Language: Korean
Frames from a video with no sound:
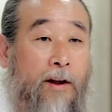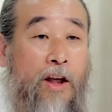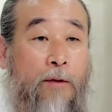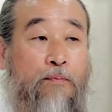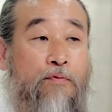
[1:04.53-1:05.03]

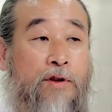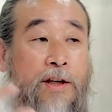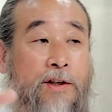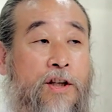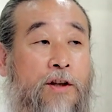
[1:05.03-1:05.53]
이
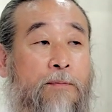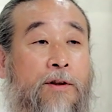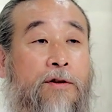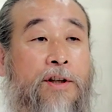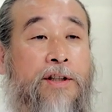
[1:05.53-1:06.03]
부산
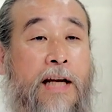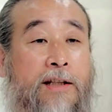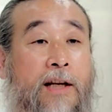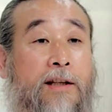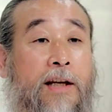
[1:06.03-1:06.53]
시민들이 잘
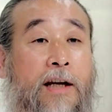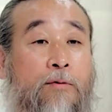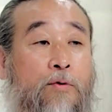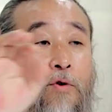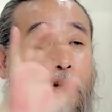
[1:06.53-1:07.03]
살게
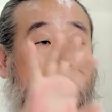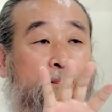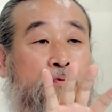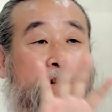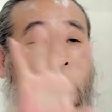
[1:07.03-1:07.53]
하고 이
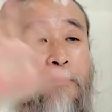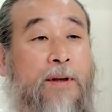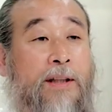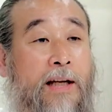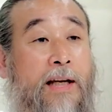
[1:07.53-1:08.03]
부산이
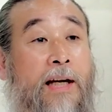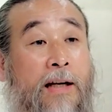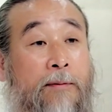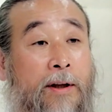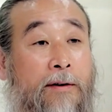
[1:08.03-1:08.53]
빛나게
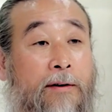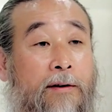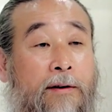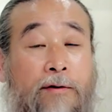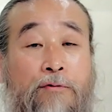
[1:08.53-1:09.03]
하려면
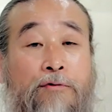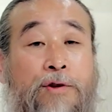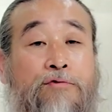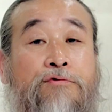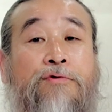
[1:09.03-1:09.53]
우리
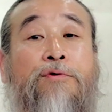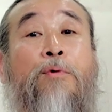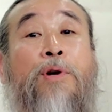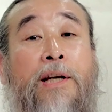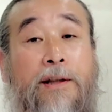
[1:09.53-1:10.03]
수준
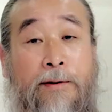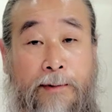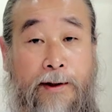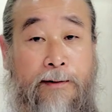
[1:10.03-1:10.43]
올려야 됩니다.